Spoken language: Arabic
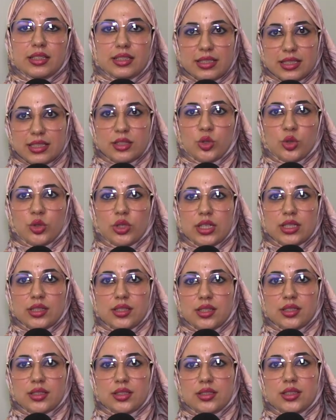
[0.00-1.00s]

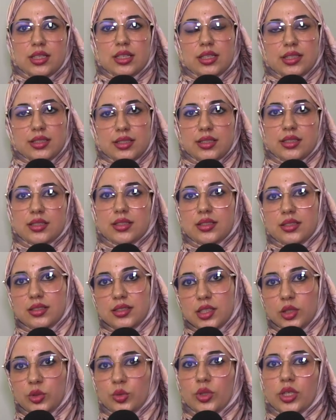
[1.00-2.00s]
التراث ديال آه،
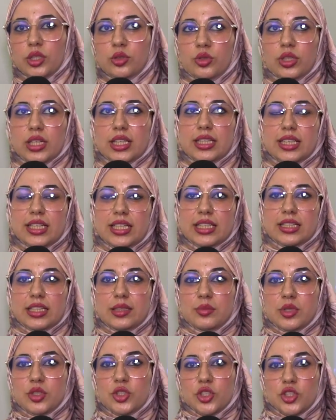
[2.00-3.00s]
تطوان وكذلك
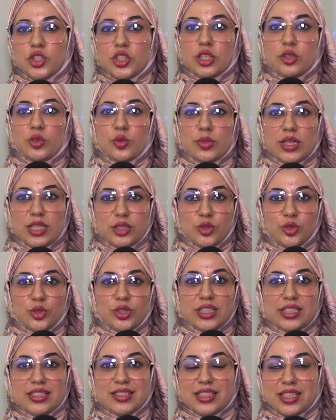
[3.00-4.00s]
المزيج ديالو مع
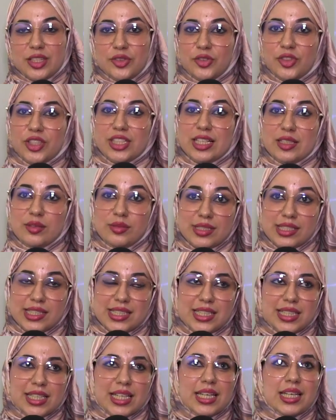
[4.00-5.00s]
التراث الريفي
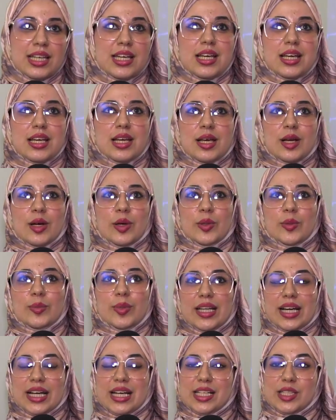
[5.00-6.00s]
الامازيغي
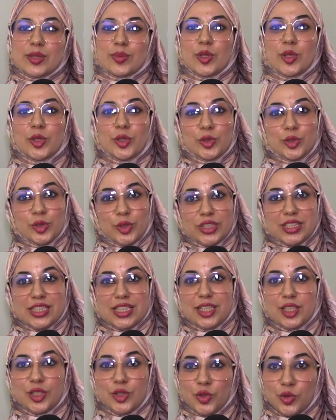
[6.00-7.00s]
وبالاخص بالحضور
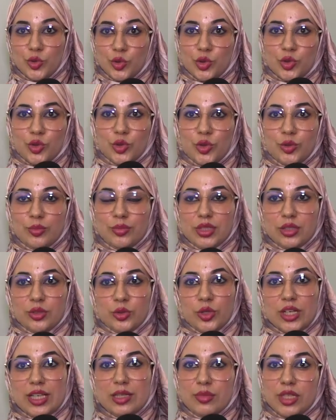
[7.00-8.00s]
ديال النجوم
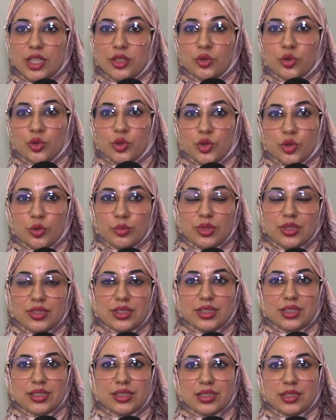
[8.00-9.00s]
والمع النجوم
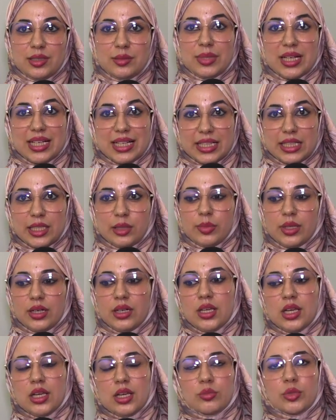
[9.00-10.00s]
المغاربه
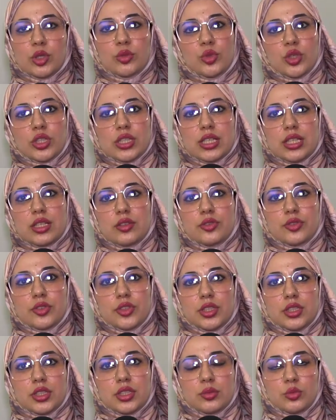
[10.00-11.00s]
من مختلف
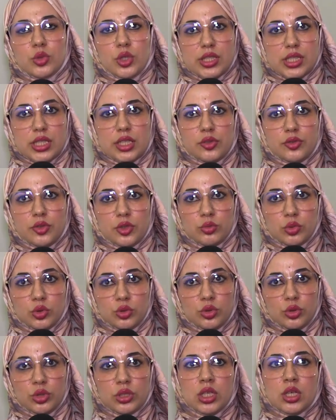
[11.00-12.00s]
آه، مختلف
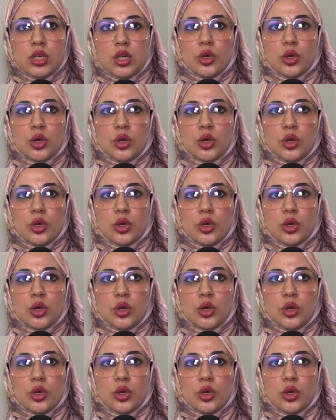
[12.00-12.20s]
المدن